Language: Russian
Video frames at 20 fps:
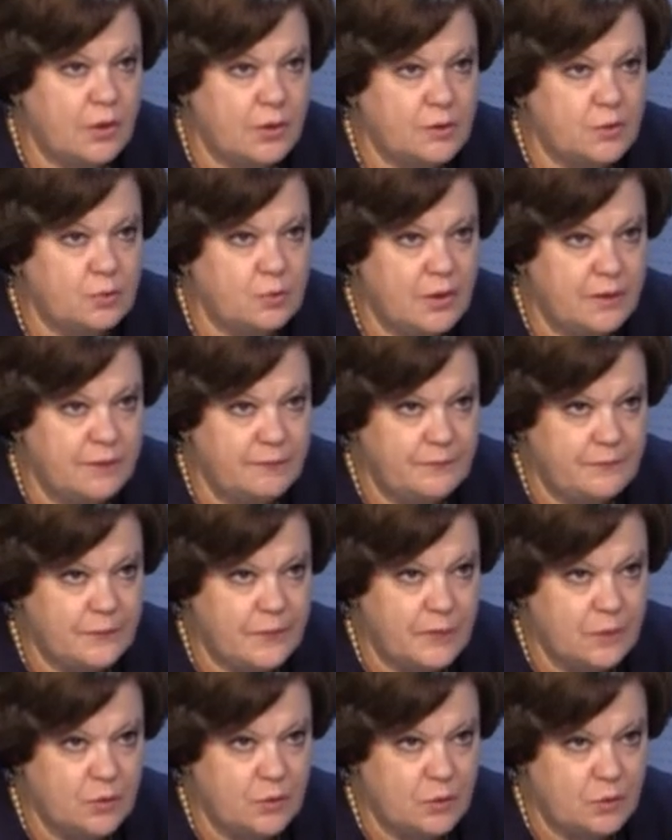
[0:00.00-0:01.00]
труда... из трех
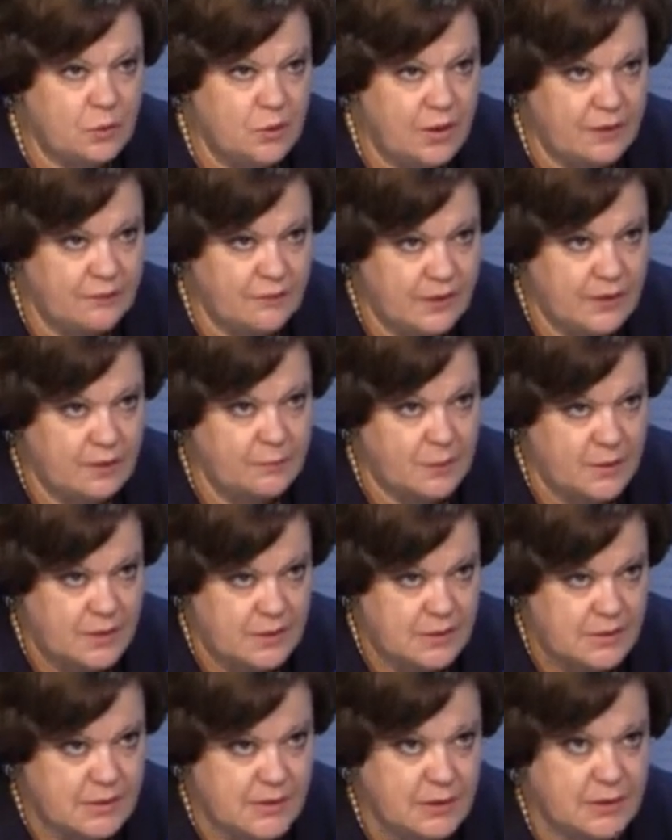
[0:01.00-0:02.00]
частей? трудовая
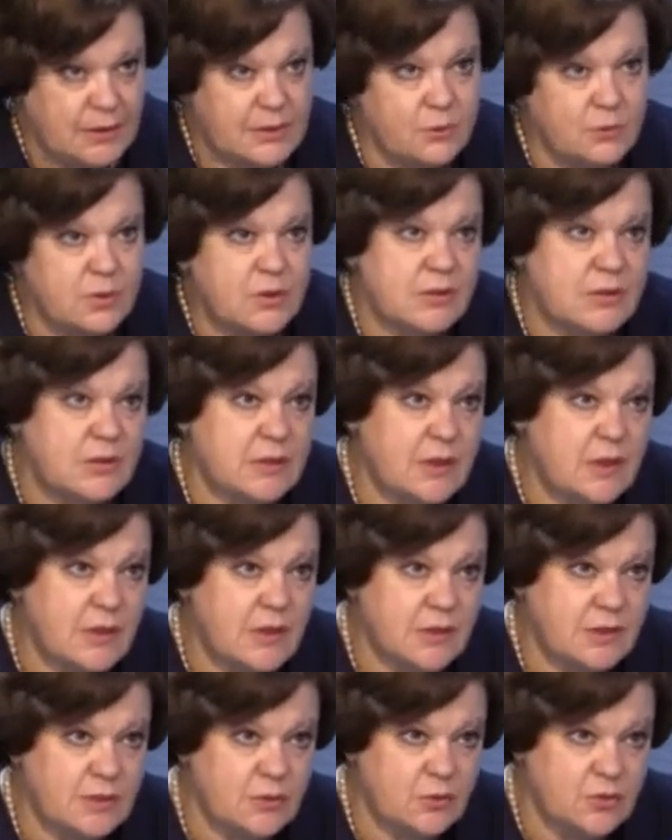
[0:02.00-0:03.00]
пенсия, которая состояла
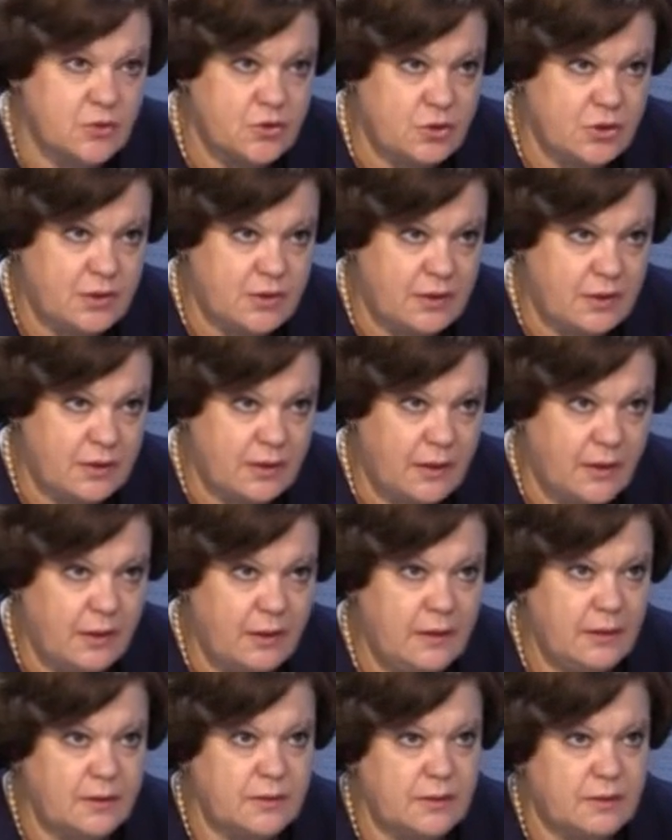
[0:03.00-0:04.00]
из трех частей.
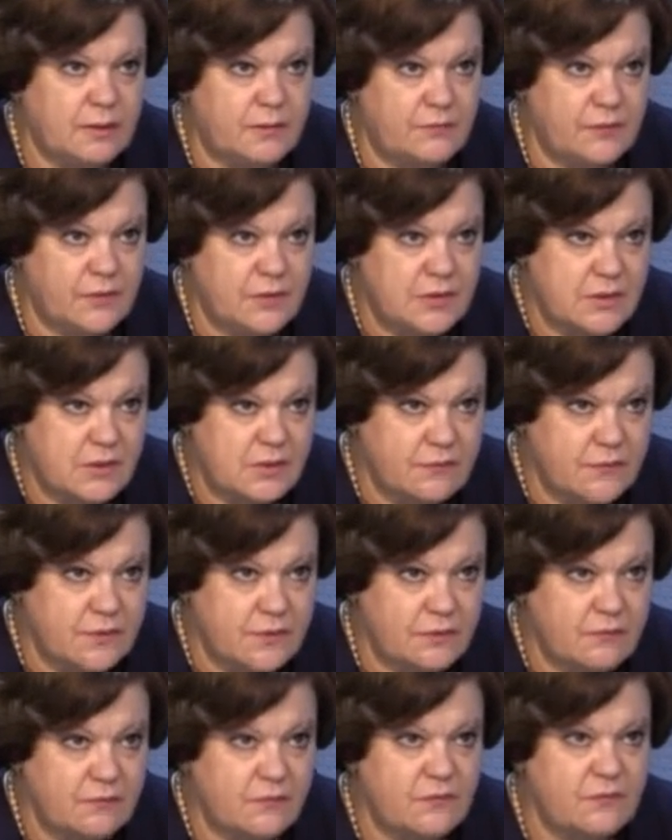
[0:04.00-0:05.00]
Это фиксированный,
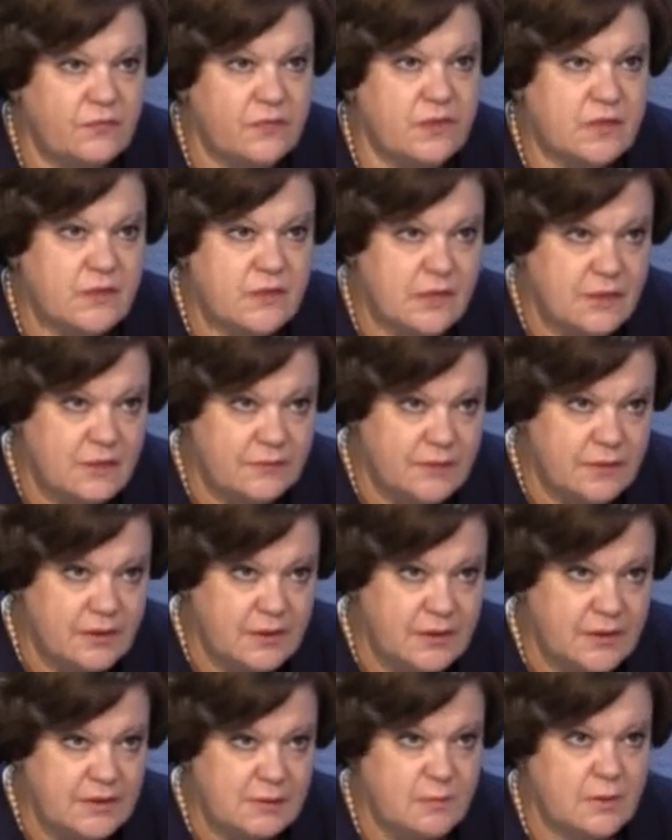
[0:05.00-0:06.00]
фиксированный
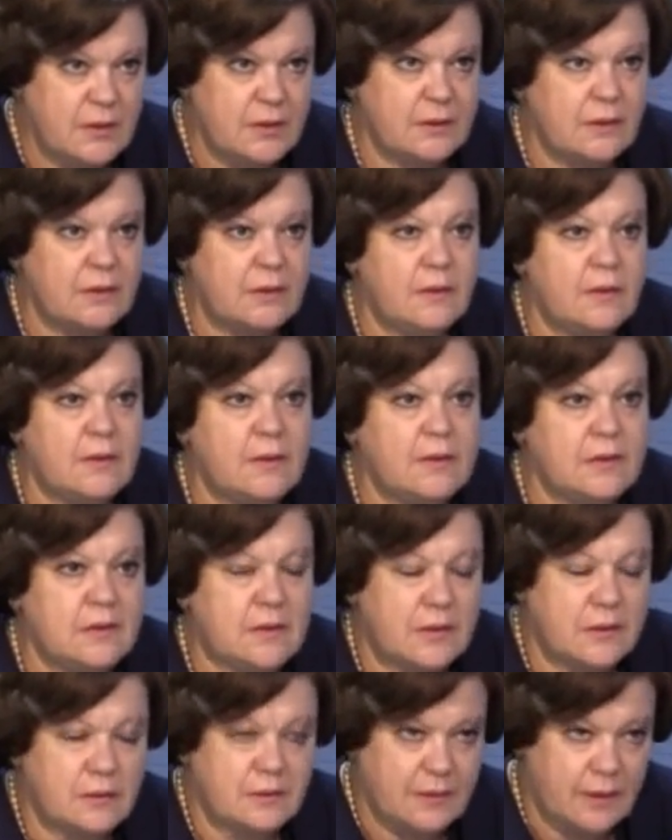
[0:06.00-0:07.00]
размер, базовая.
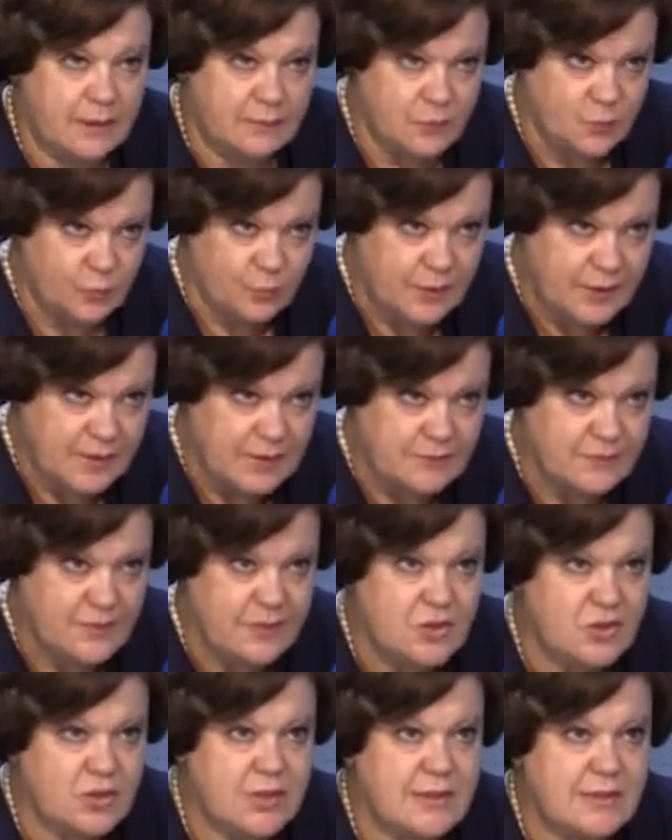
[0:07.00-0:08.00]
Стра... да, ну, базовая
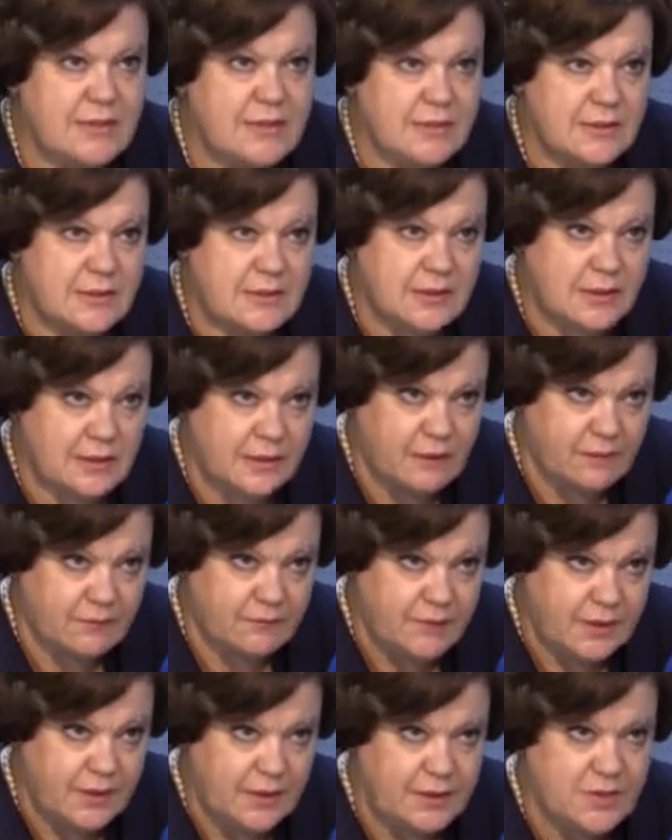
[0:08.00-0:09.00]
часть, так,
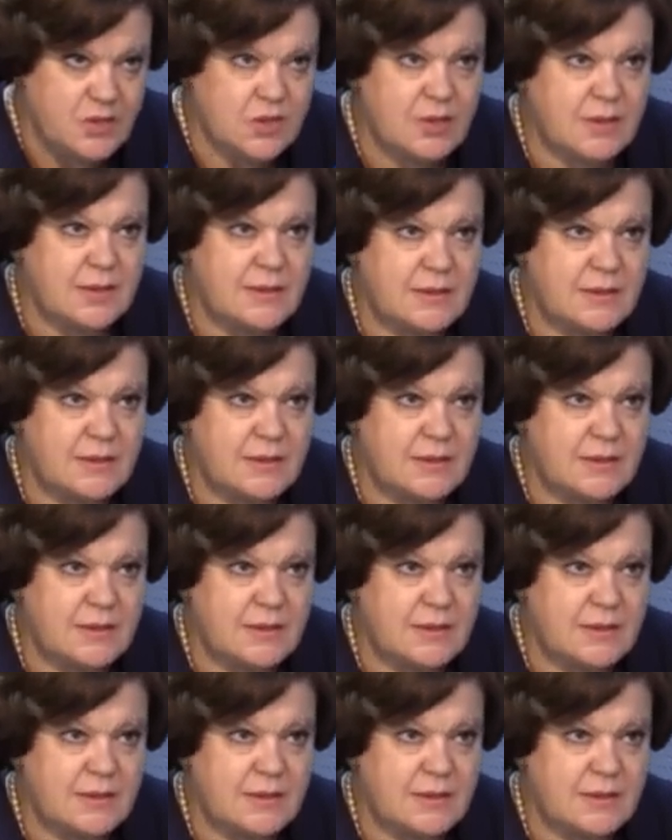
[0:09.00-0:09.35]
страховая, страховая часть,